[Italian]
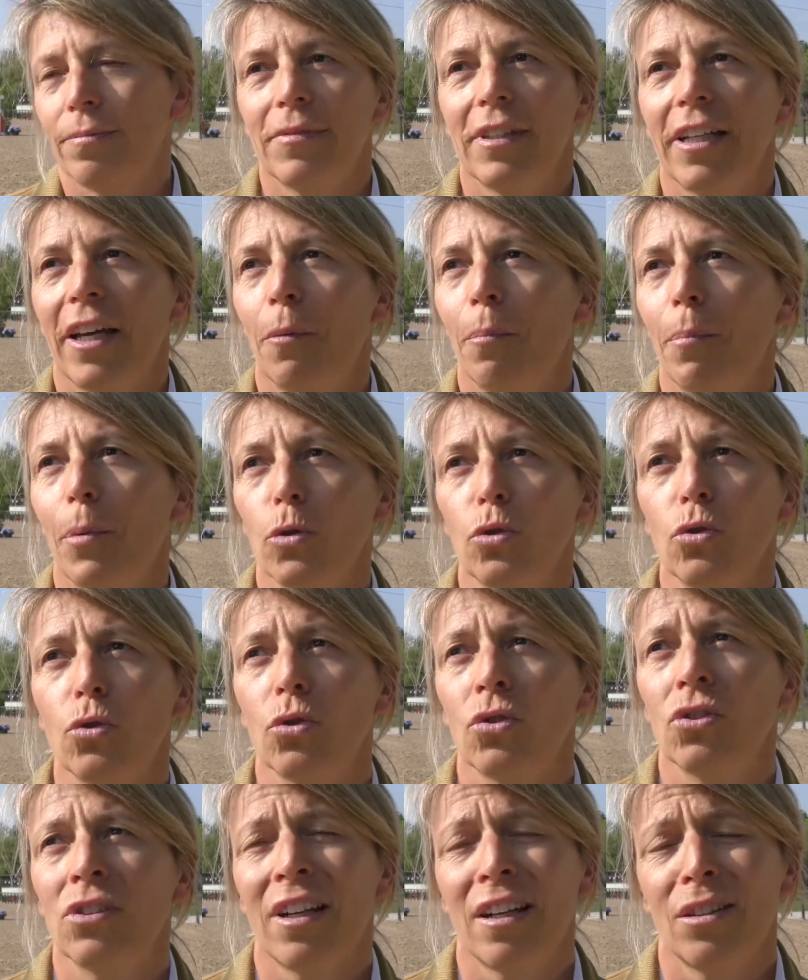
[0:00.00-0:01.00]
che è un
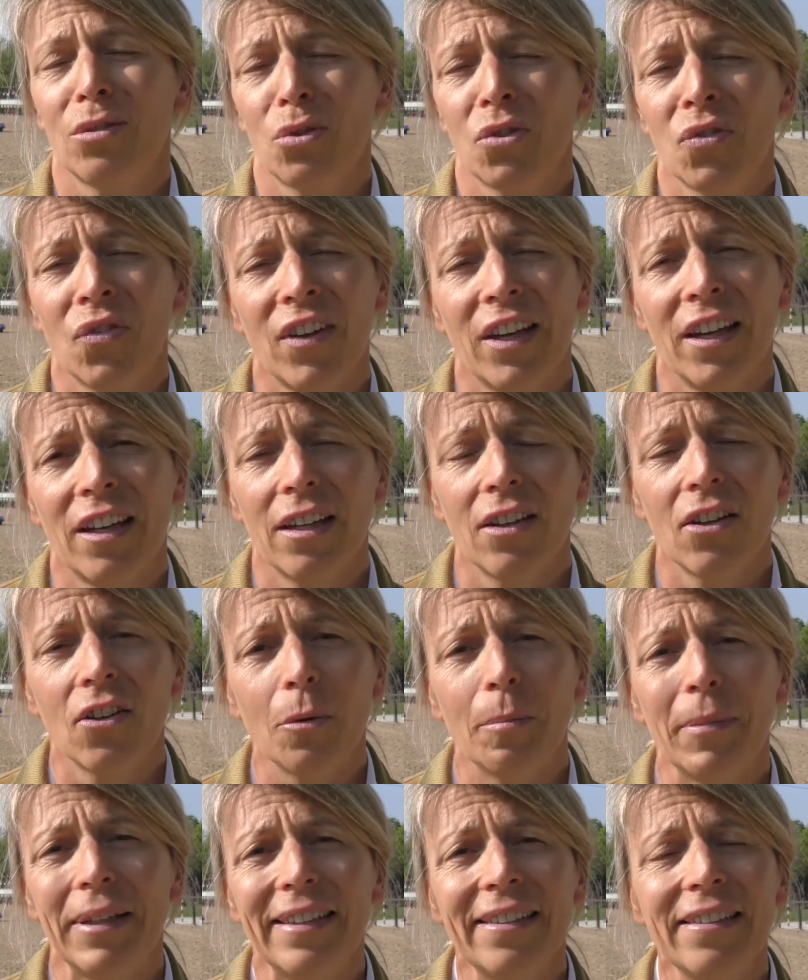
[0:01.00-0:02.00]
posto
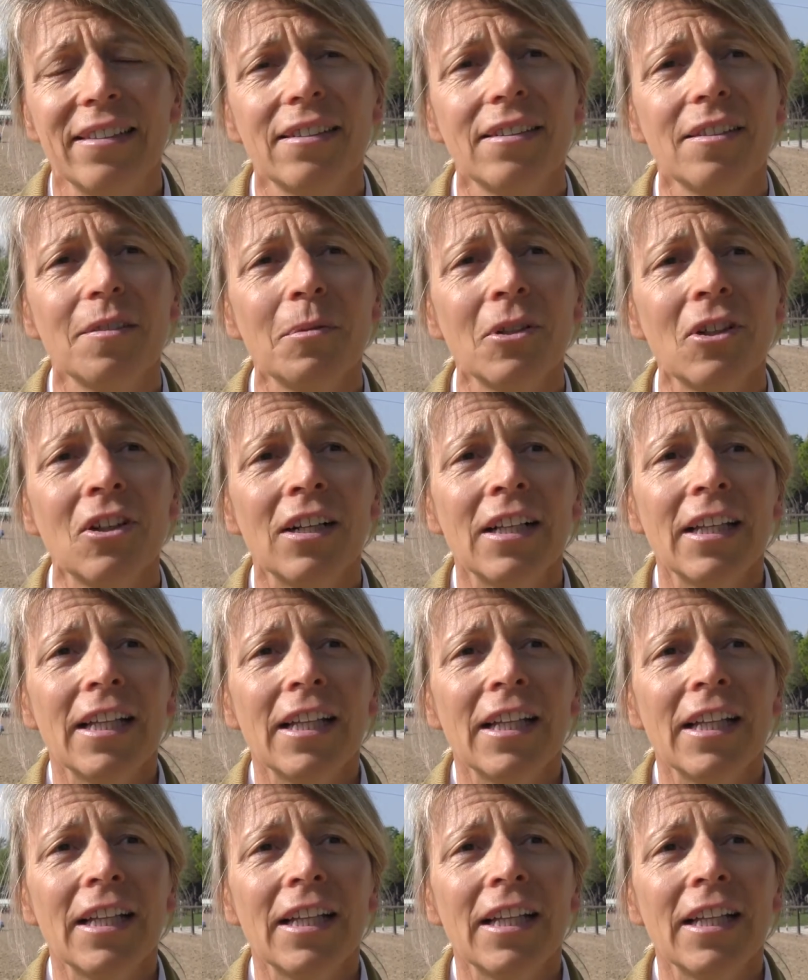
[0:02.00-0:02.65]
stratosferico, bellissimo,